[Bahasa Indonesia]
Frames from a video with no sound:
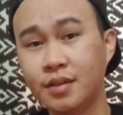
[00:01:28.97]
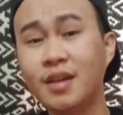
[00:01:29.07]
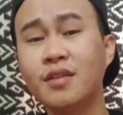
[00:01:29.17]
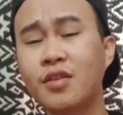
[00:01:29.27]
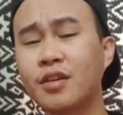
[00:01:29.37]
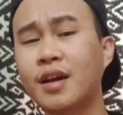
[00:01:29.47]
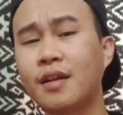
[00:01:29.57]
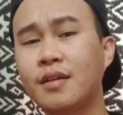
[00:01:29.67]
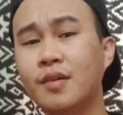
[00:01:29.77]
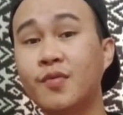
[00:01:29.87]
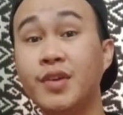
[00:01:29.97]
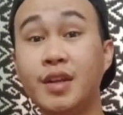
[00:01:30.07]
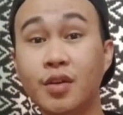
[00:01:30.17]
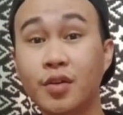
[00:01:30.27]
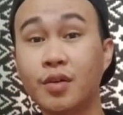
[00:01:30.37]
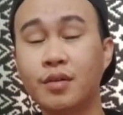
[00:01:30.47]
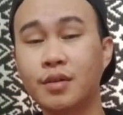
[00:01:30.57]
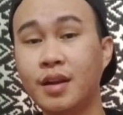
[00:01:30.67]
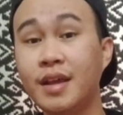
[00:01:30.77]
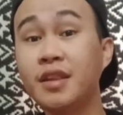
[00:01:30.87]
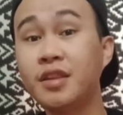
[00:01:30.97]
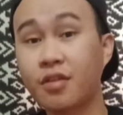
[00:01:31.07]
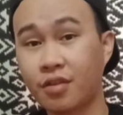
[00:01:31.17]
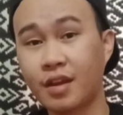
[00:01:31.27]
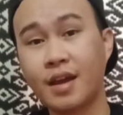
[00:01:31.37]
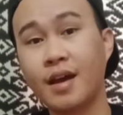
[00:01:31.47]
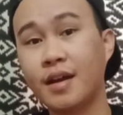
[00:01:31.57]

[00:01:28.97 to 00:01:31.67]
dan sekarang video latest saya